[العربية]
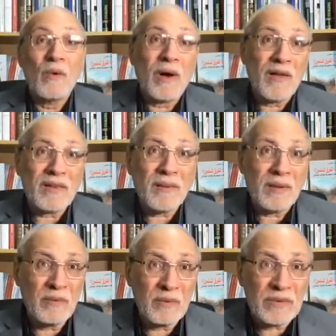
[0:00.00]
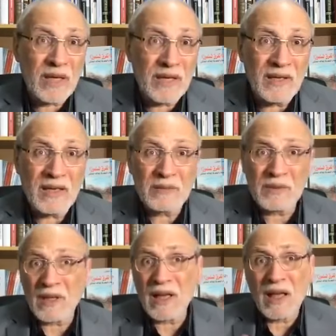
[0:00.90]
وهذا طبعا مو صحيح لازم
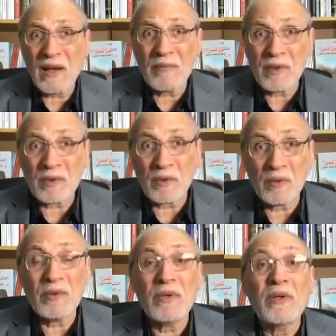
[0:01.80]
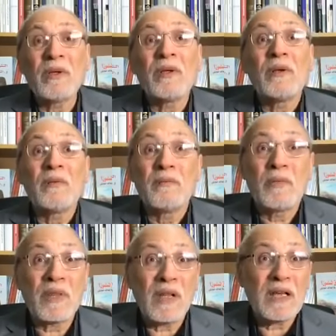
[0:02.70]
صلاة عامة تكون
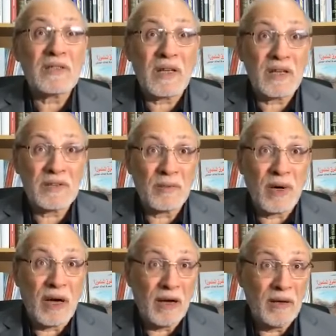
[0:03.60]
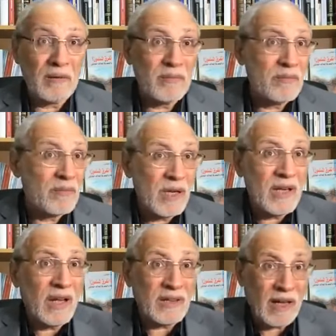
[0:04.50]
مثل أي صلاة جماعة
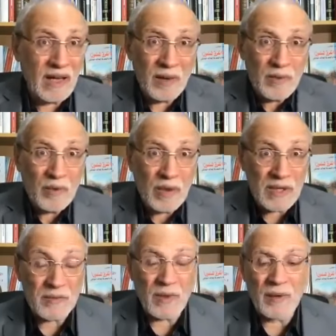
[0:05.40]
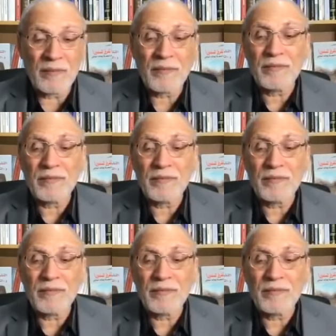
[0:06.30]
لله تعالى بدون أسماء